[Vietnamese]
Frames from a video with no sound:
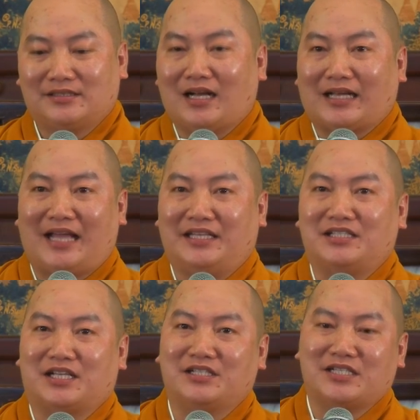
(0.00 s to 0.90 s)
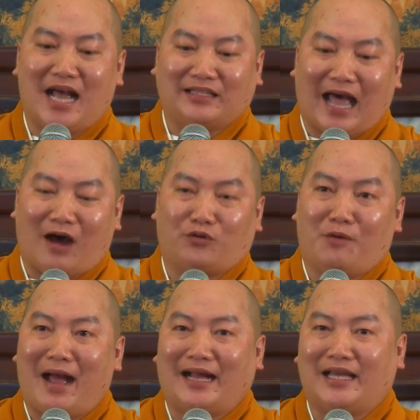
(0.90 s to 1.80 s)
tất cả những sự sáng tạo
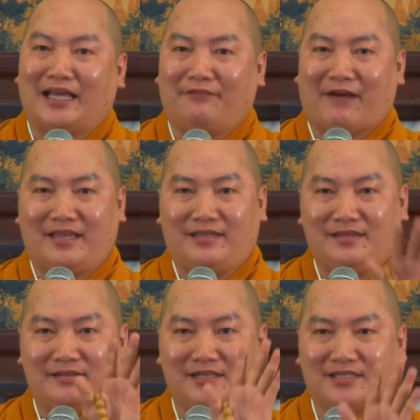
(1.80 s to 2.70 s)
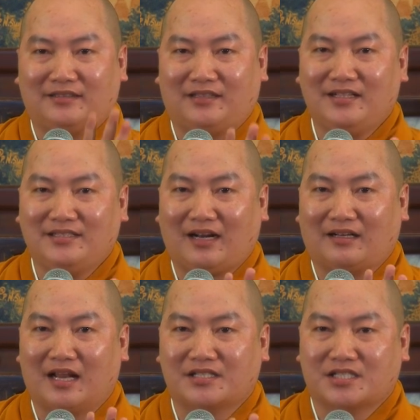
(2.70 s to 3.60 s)
nó mang cái nghĩa phải dựa trên tính chất
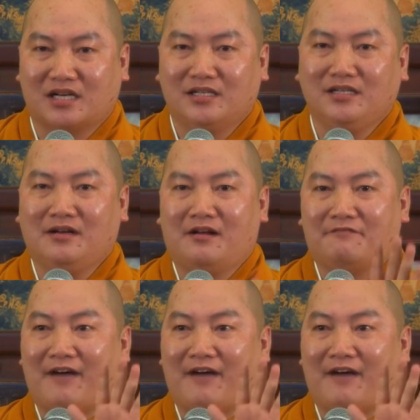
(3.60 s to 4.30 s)
lịch sử